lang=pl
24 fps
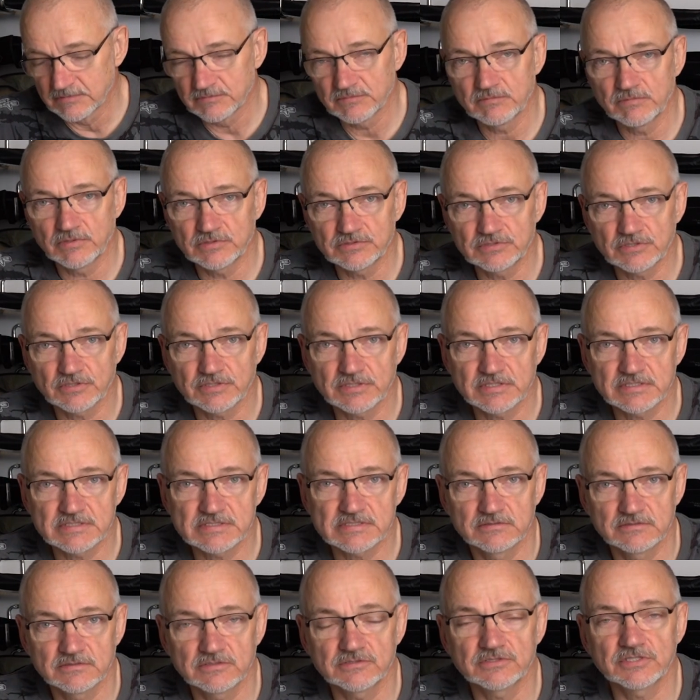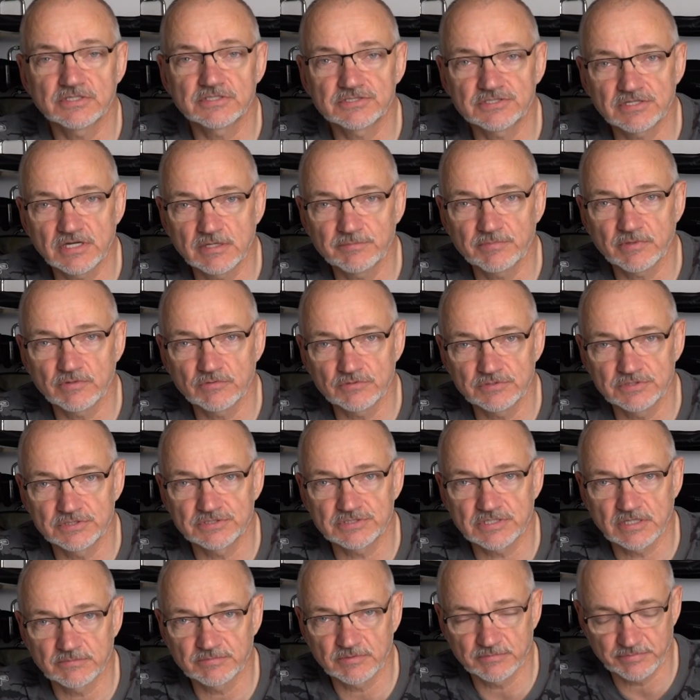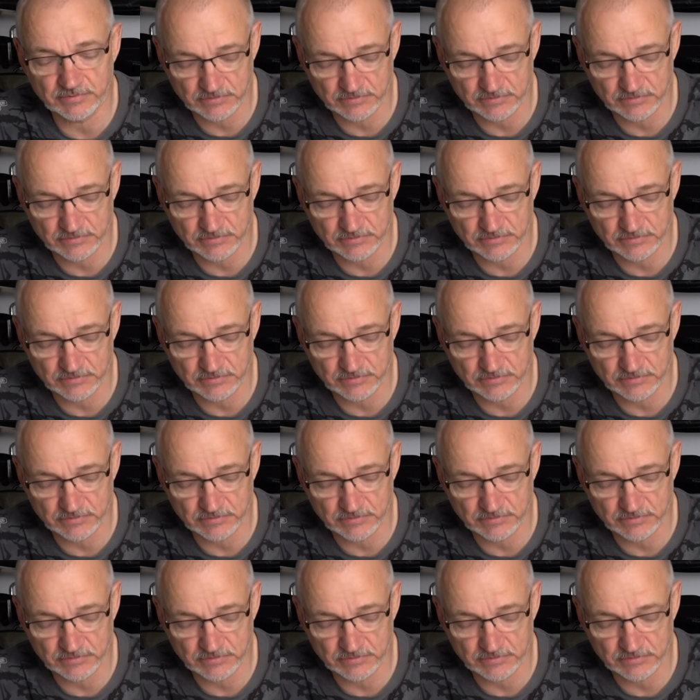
bo to jest, no to jest ślepa uliczka po